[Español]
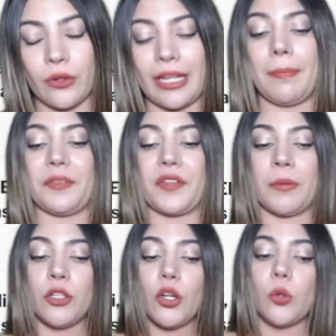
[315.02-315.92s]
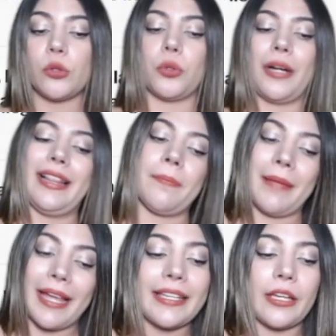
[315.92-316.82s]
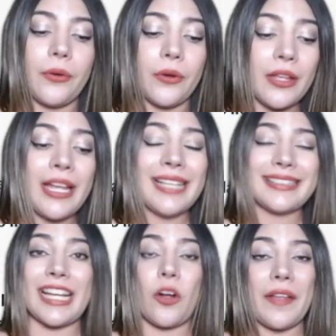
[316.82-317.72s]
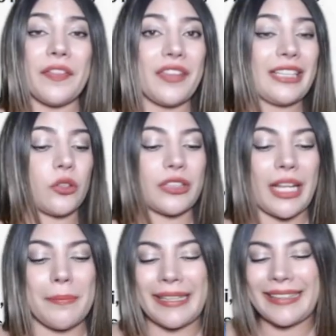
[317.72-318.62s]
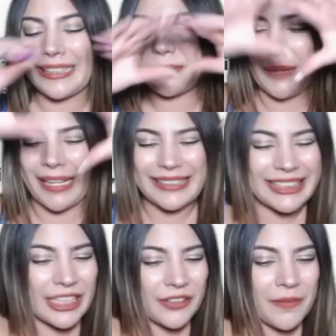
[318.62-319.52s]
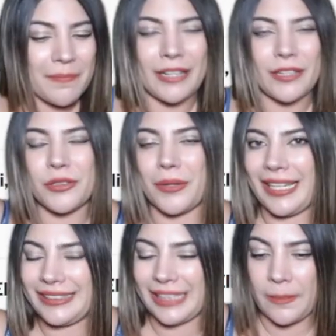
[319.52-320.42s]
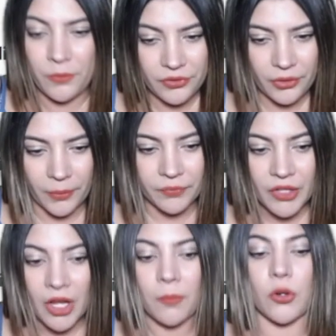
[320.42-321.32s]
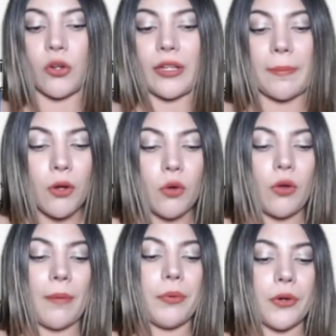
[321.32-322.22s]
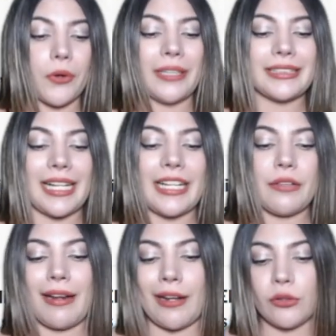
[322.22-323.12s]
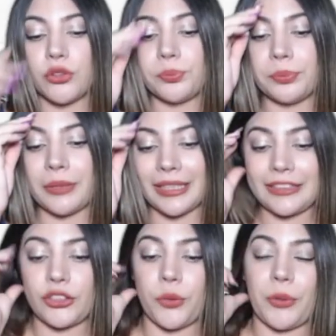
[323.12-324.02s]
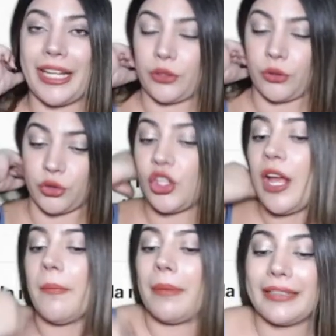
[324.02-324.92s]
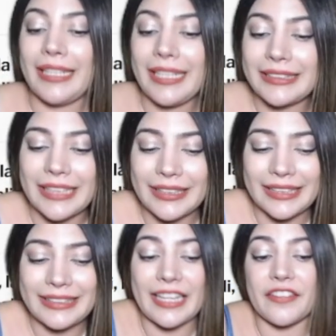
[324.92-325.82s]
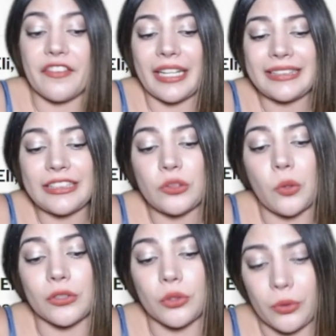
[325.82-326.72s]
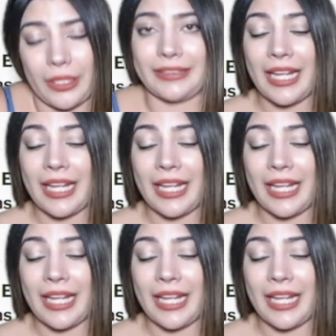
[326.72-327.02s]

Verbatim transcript: que el patrimonio cultural de México se encuentra totalmente esparcido en varios lugares del mundo, por lo que poco a poco han salido a la luz piezas y objetos pertenecientes a diversas culturas